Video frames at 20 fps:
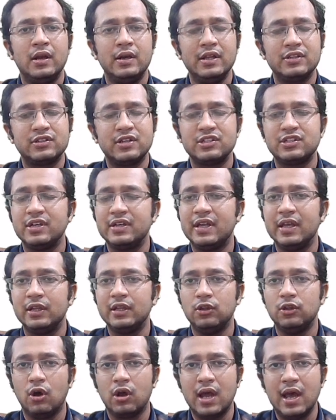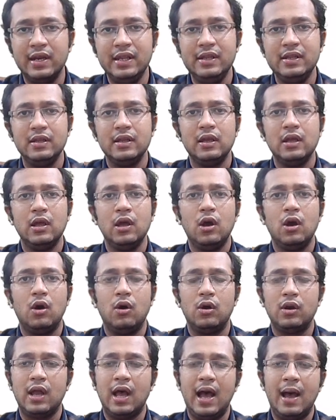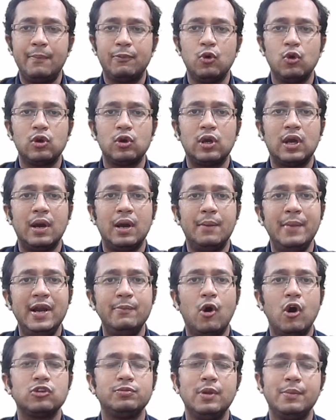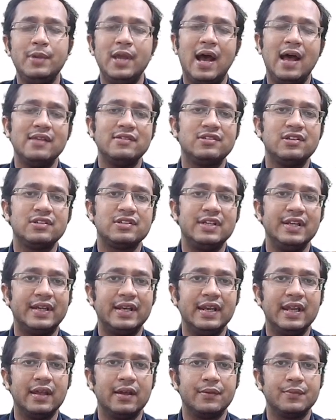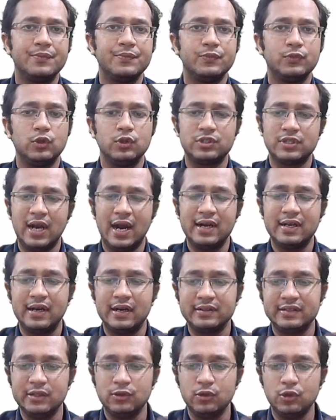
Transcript: डिस्कशन के दौरान ही और आपको कमेंट बॉक्स में भी आंसर्स लिखने हैं तो स्टार्ट करते हैं